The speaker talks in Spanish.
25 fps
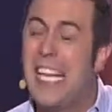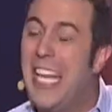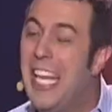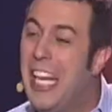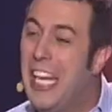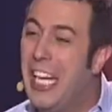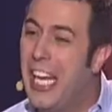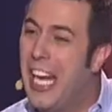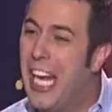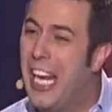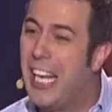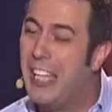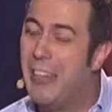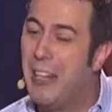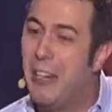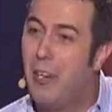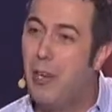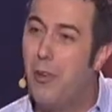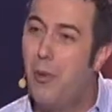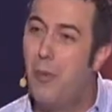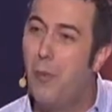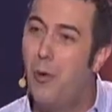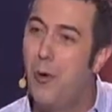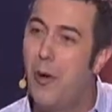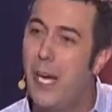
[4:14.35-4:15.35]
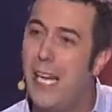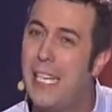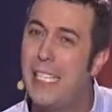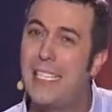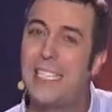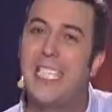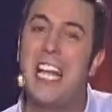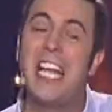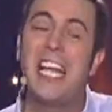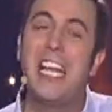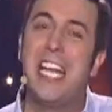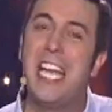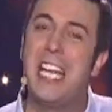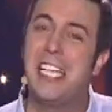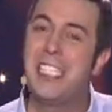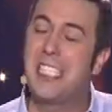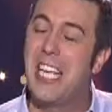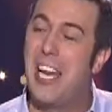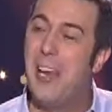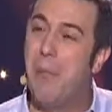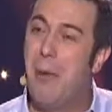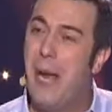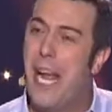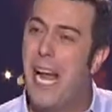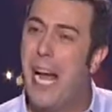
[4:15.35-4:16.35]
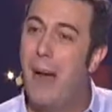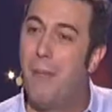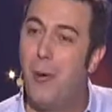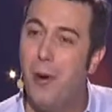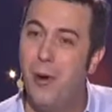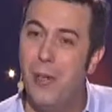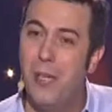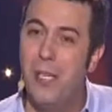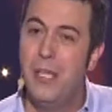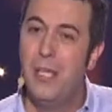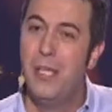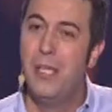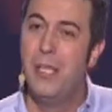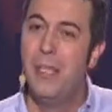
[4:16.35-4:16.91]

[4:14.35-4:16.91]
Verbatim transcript: ¿Quién quiere tener dos mujeres? ¿Quién quiere ser vígamo?